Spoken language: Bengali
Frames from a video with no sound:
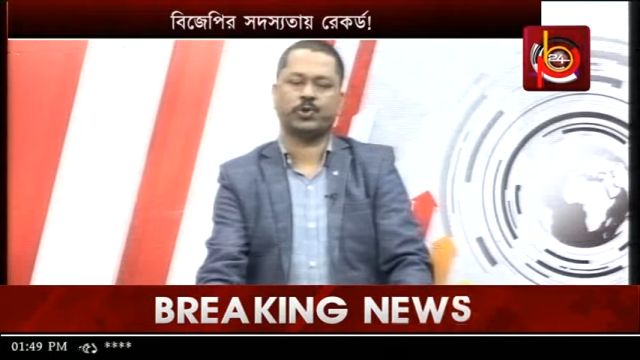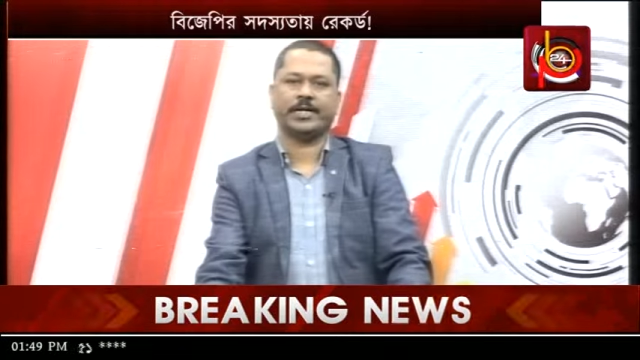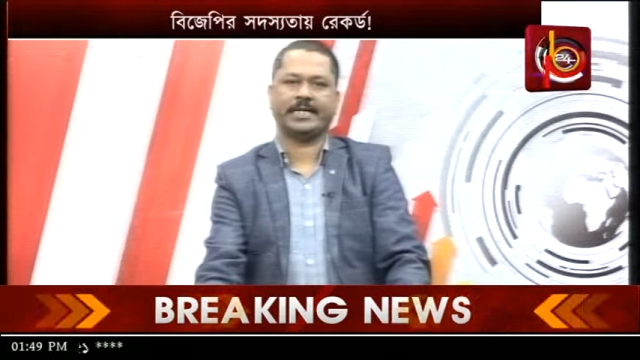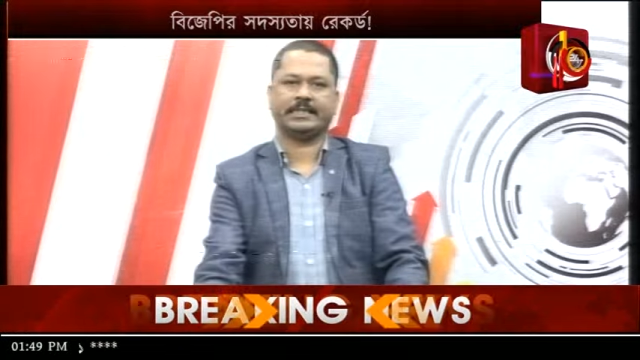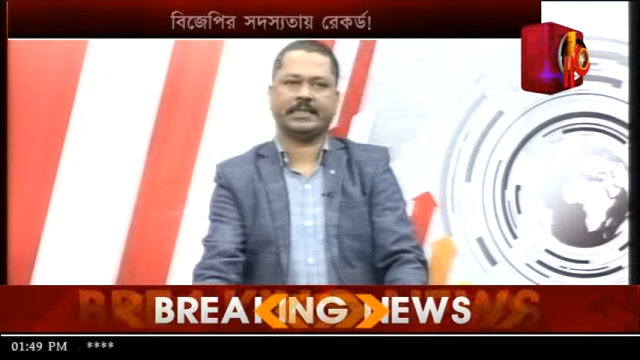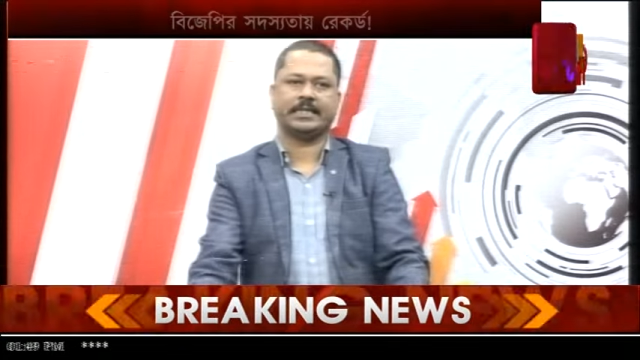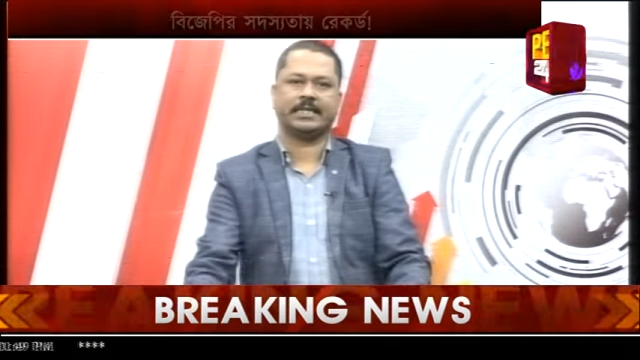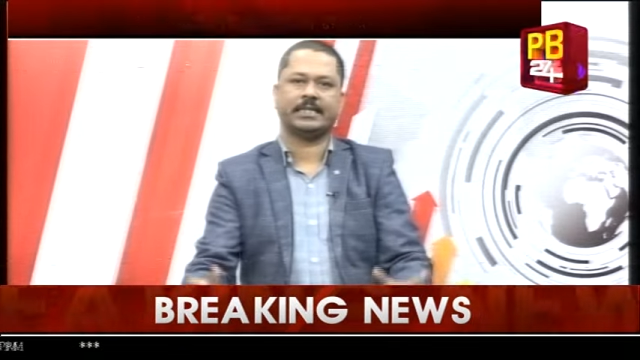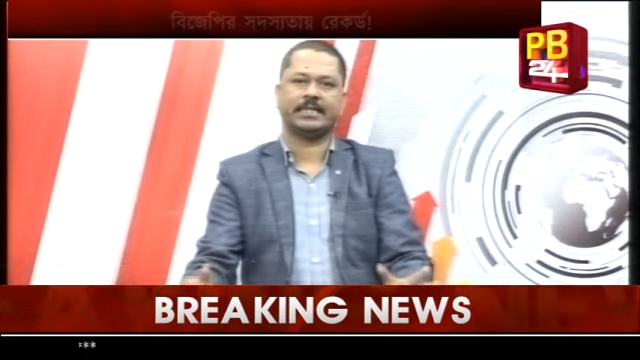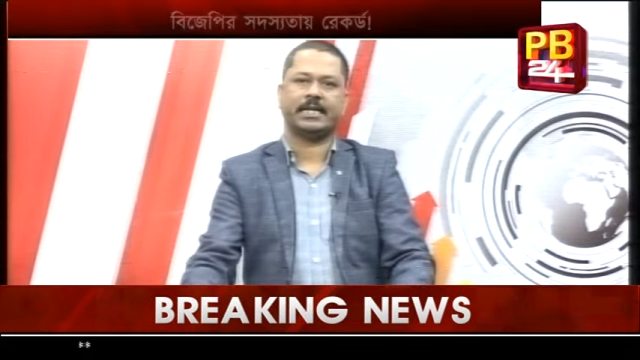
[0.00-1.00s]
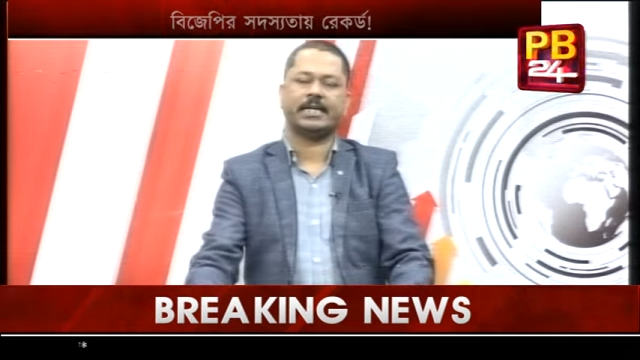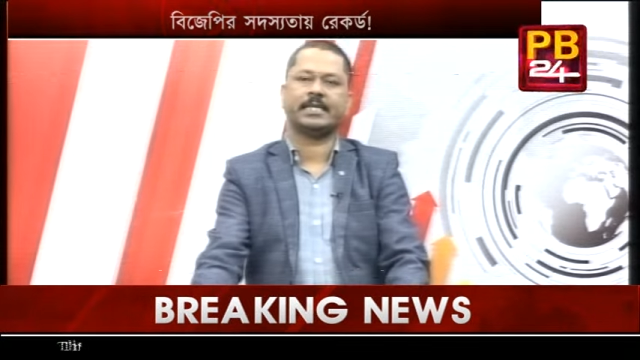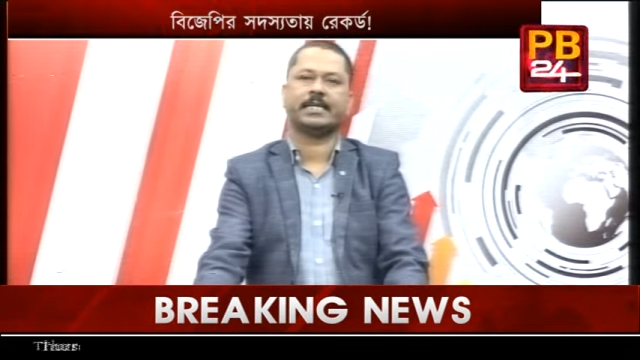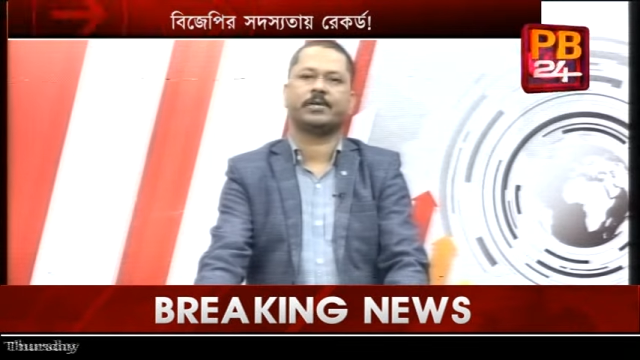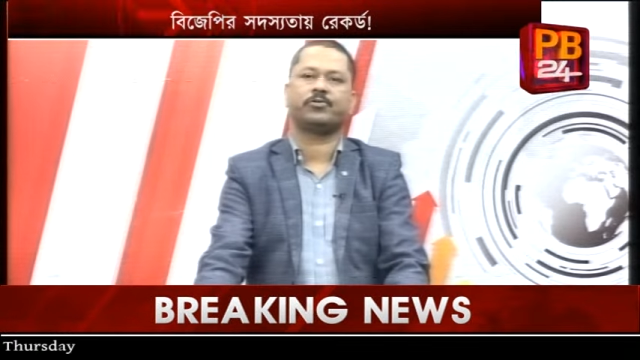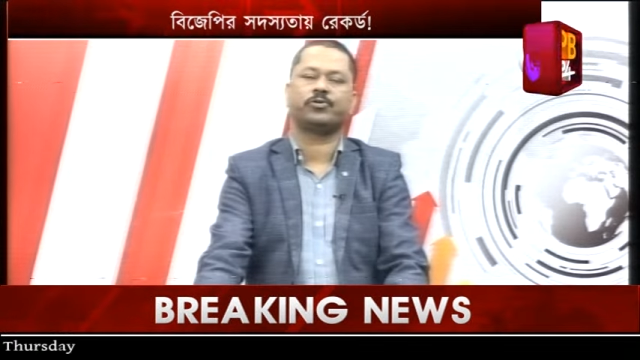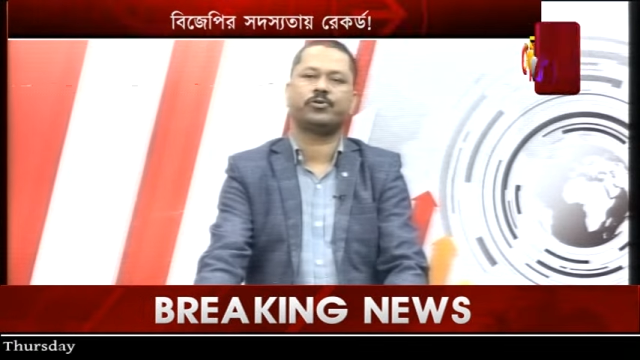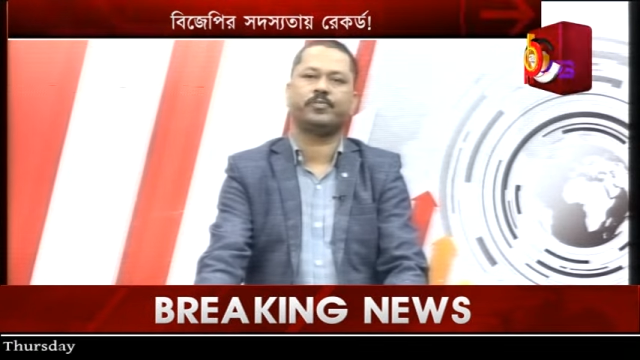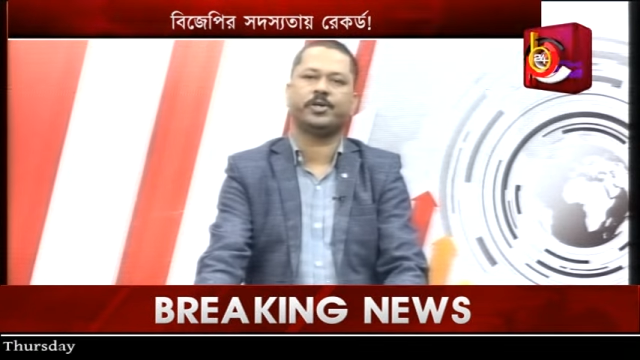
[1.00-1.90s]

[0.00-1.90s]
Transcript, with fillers: হয়েছে ঠিক সেই জায়গা থেকে কোন কোন